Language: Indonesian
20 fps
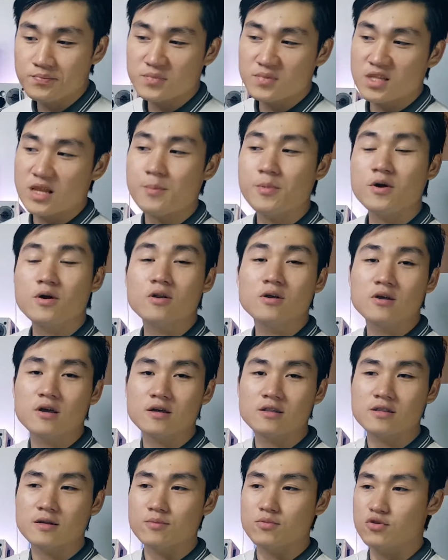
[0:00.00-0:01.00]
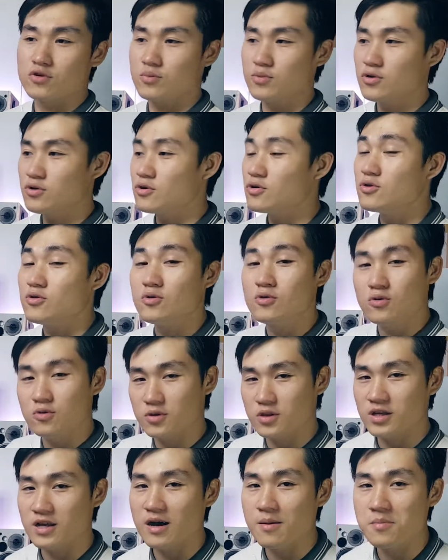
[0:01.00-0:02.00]
tapi kalau yang terburu-buru nunggu
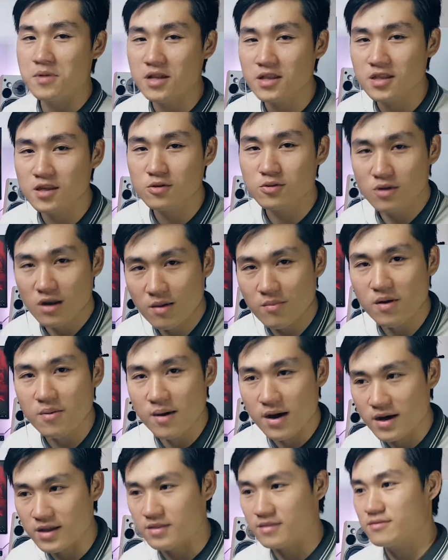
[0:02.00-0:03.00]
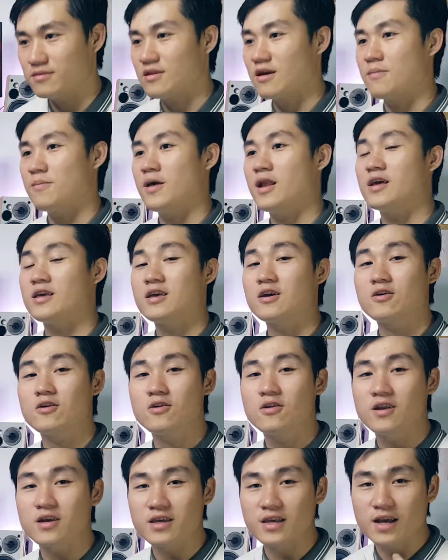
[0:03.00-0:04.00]
3 menit itu lama banget apalagi
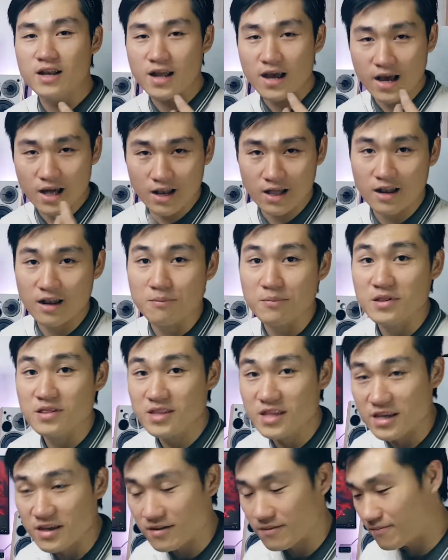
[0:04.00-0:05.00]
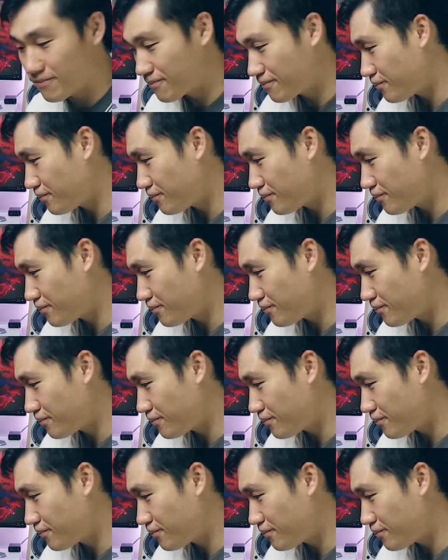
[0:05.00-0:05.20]
kalau lagi ada hal-hal penting